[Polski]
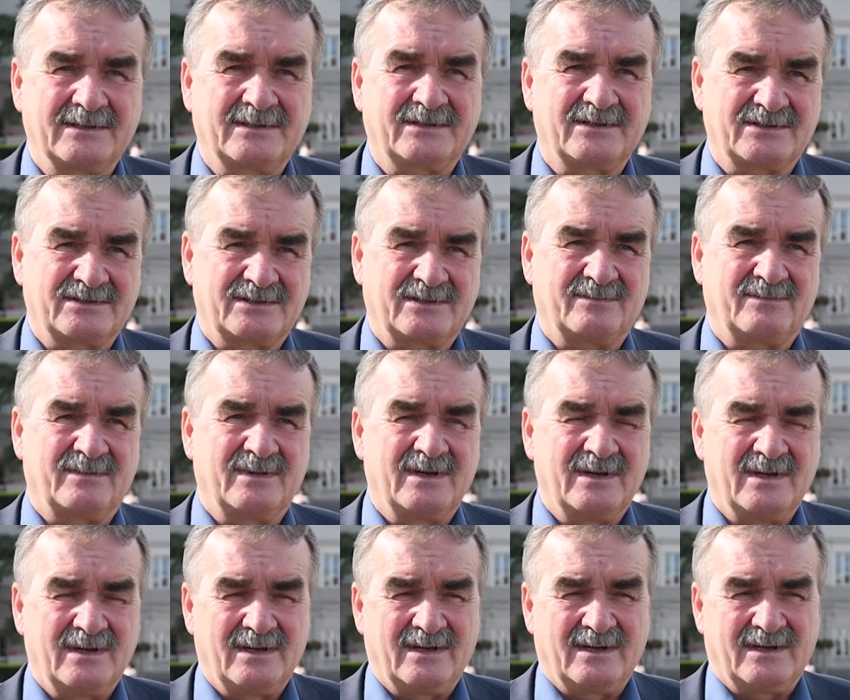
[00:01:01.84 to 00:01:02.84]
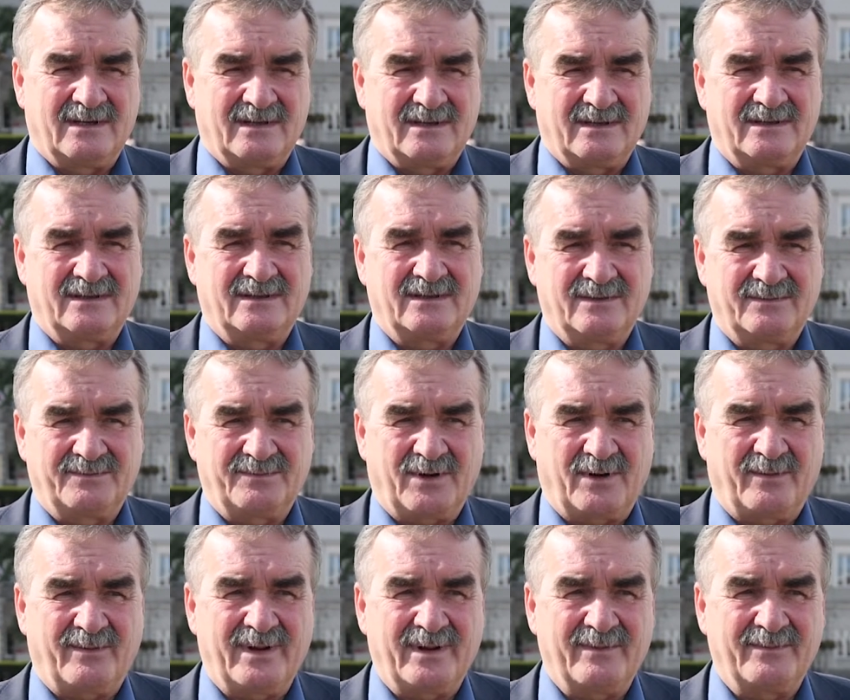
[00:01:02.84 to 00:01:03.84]
y, to są y,
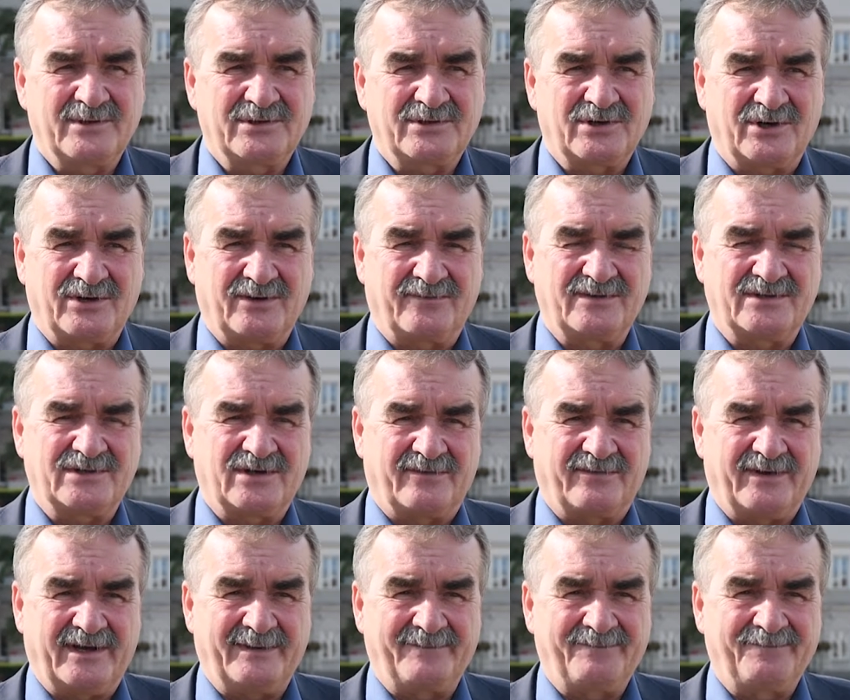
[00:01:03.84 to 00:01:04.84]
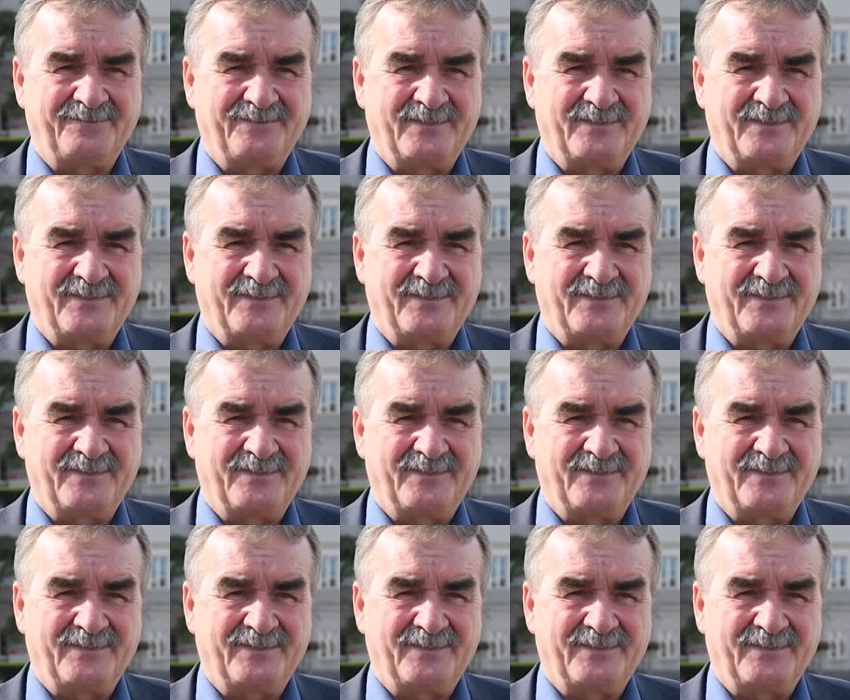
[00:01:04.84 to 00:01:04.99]
problemy środowiskowe.